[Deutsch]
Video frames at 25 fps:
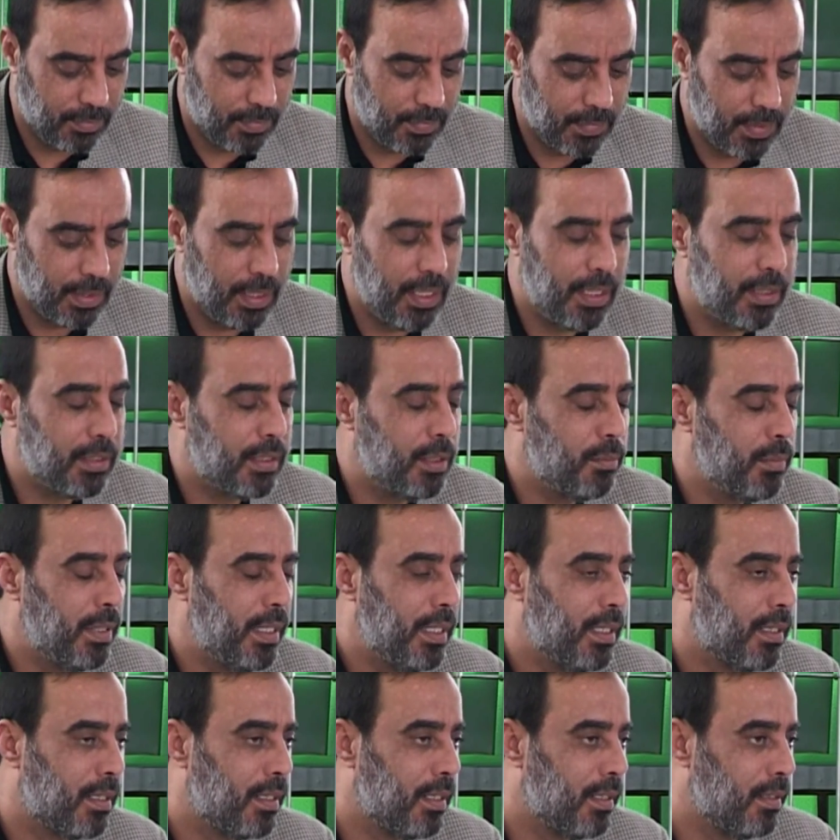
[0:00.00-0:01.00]
hat dem
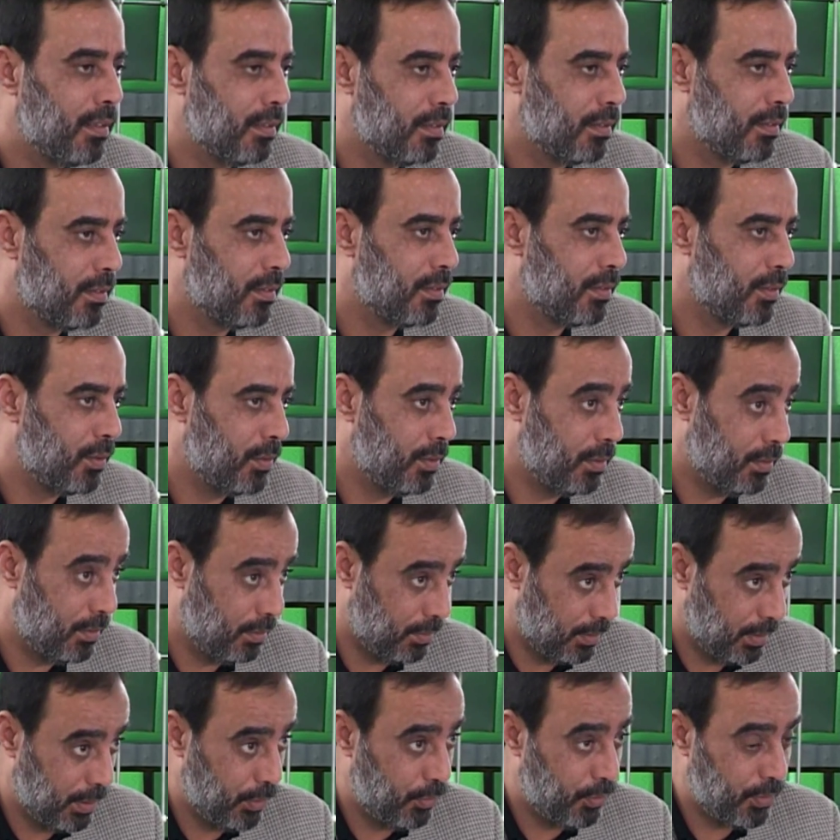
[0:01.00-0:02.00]
Lehrer
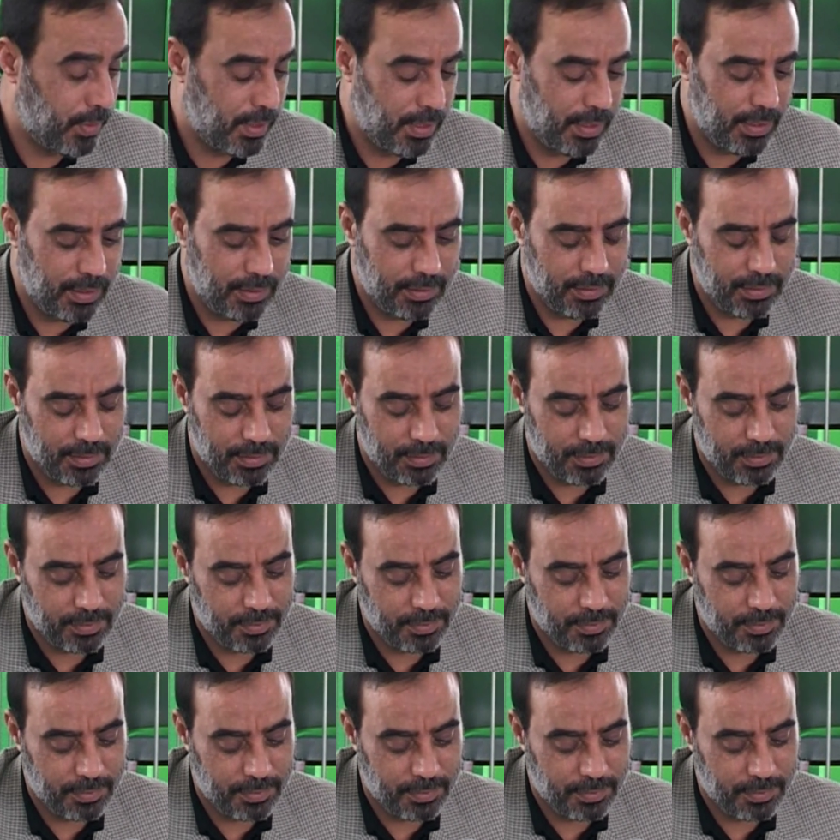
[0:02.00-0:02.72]
gefragt,